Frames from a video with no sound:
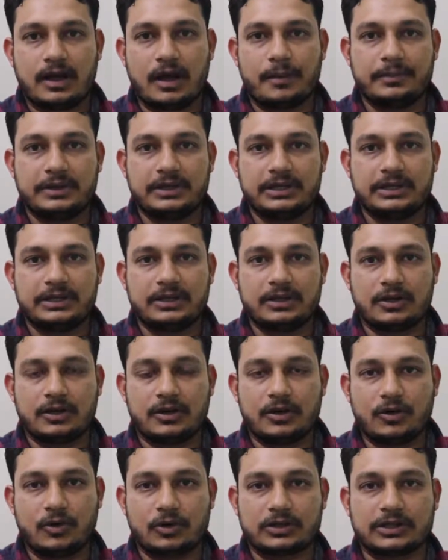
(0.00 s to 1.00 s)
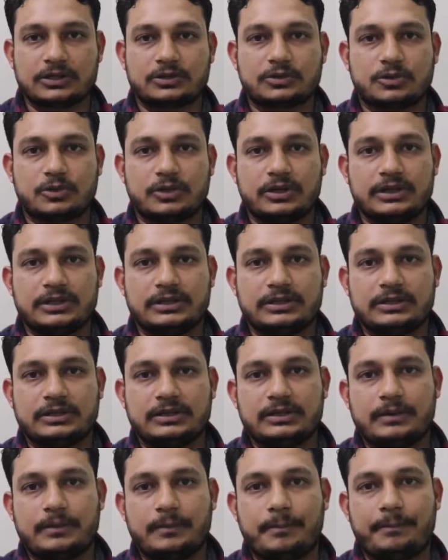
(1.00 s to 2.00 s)
আমি হঠাৎ করেই
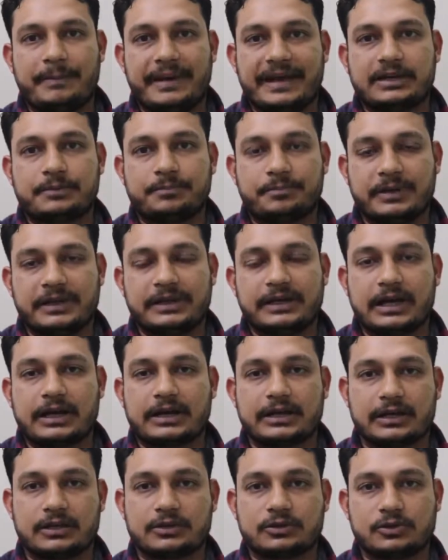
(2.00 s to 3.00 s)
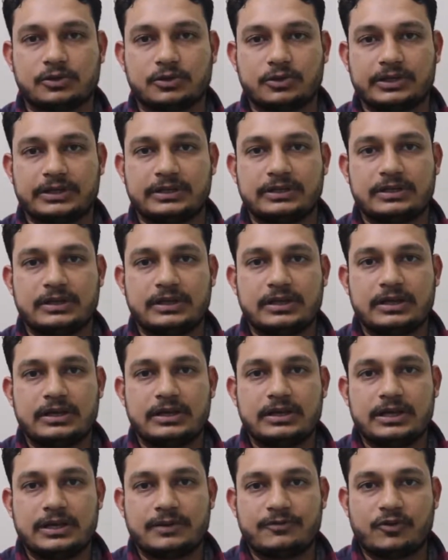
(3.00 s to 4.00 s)
ব্যাক পেনে আক্রান্ত হই
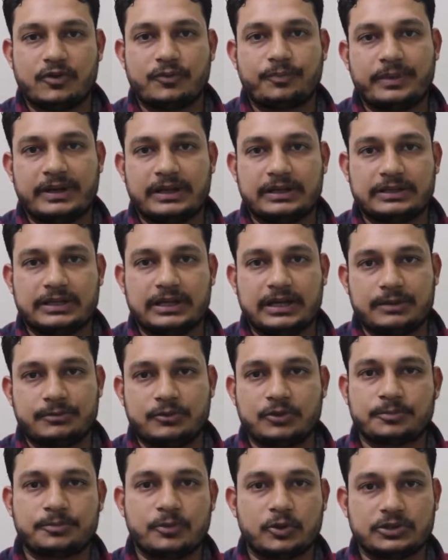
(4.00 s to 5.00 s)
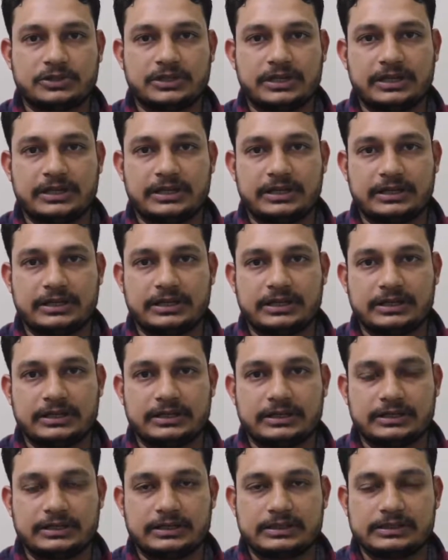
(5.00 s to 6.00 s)
এবং পেনটা এমন পর্যায়ে
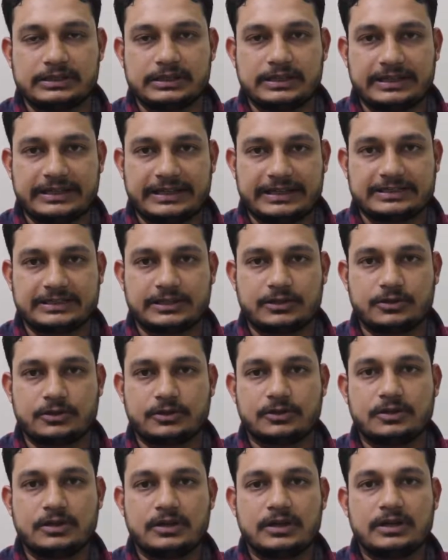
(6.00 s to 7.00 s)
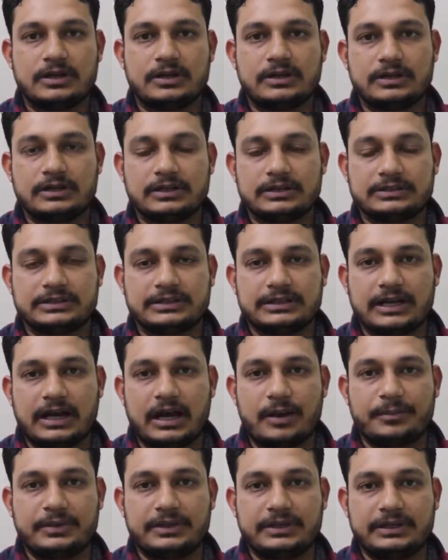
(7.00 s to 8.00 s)
গেছিল যে
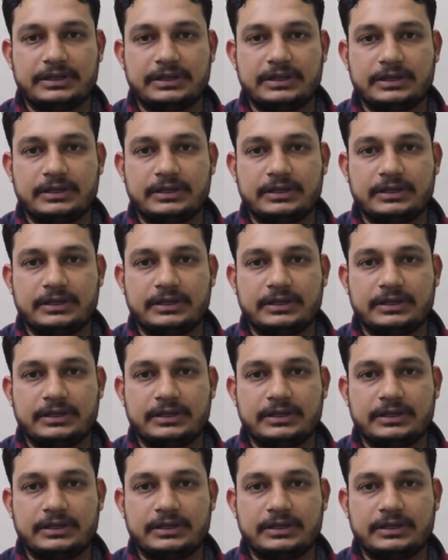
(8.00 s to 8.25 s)
আমি